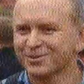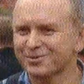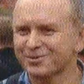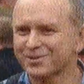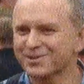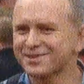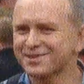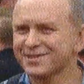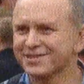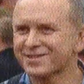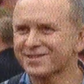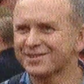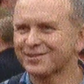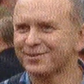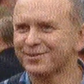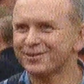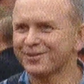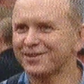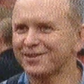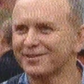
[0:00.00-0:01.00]
To już jest
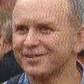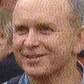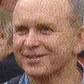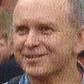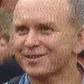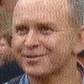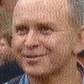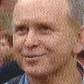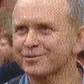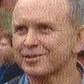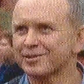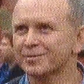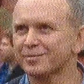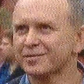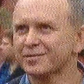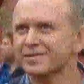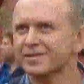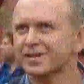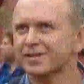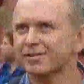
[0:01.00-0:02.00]
historia. Nasza drużyna
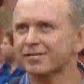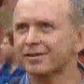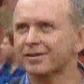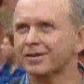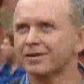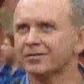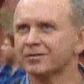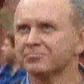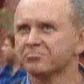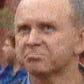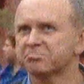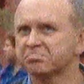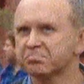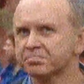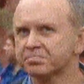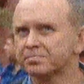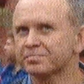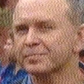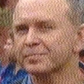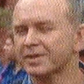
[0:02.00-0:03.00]
powstała
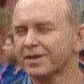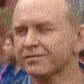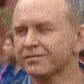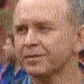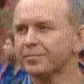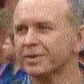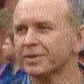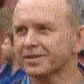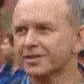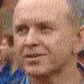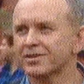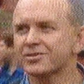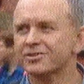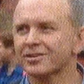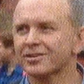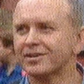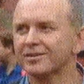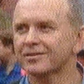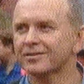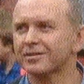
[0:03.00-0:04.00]
prawie
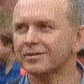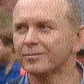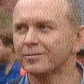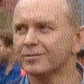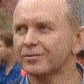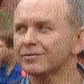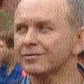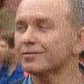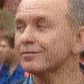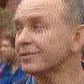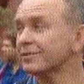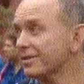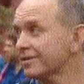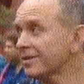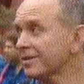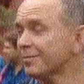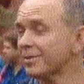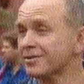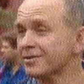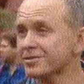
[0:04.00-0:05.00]
15 lat temu,
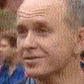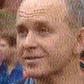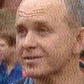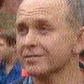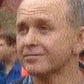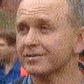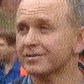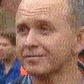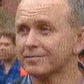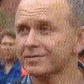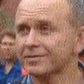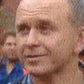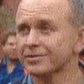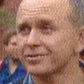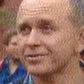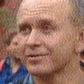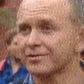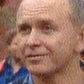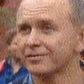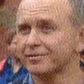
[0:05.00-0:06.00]
tutaj na bazie zakładu
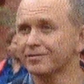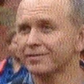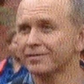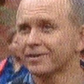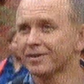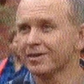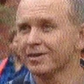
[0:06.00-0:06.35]
wodociągu.